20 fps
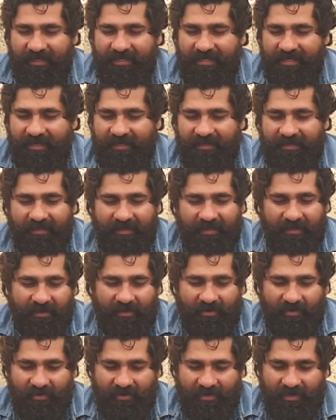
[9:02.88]
गई है
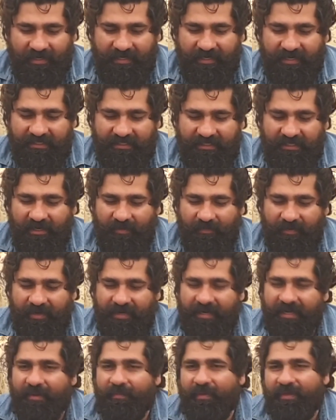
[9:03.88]
और ये रस्सी
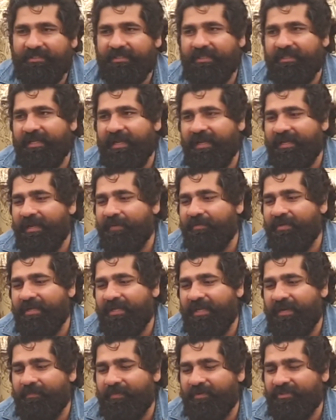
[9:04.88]
लपेटने का मकसद ये है कि आपकी
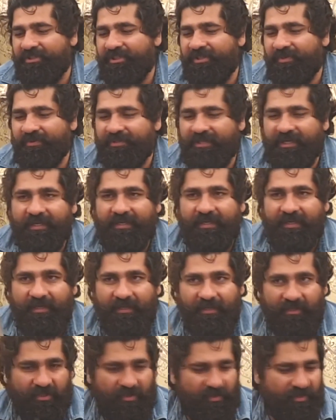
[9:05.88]
ग्रिप अच्छी हो जाए
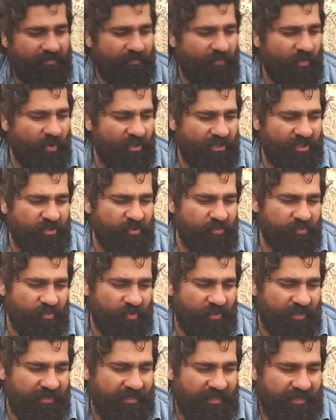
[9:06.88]
तो ये बहुत ही
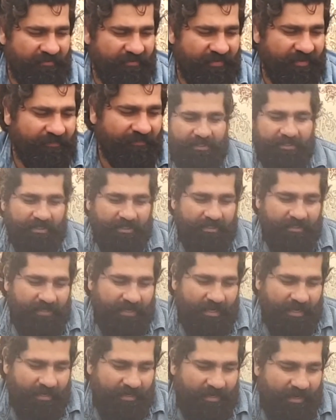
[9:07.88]
खूबसूरत नाइफ़ है जी
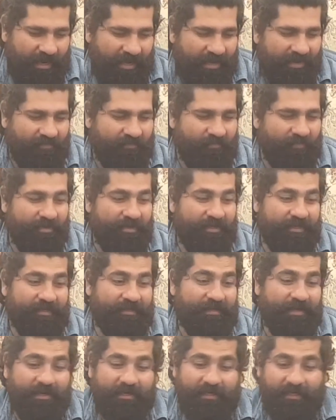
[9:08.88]
ये नाइफ़
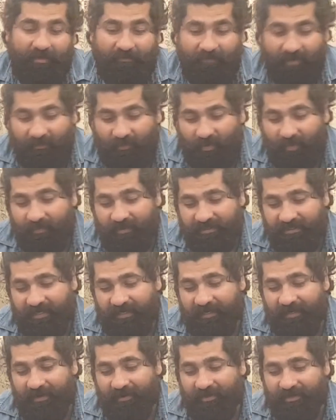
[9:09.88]
का कवर बहुत मज़े
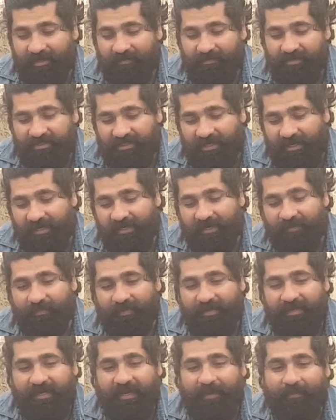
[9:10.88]
का है और ये भी स्कल
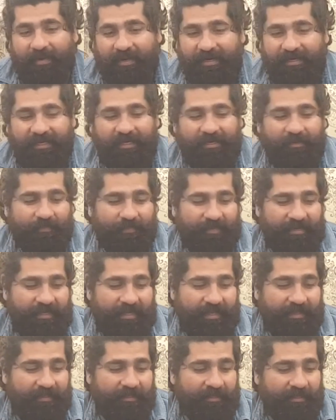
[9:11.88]
कंपनी का बाहर की कंपनी
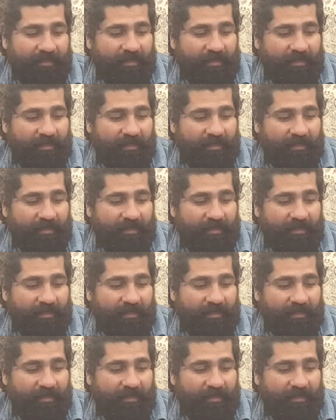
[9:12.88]
है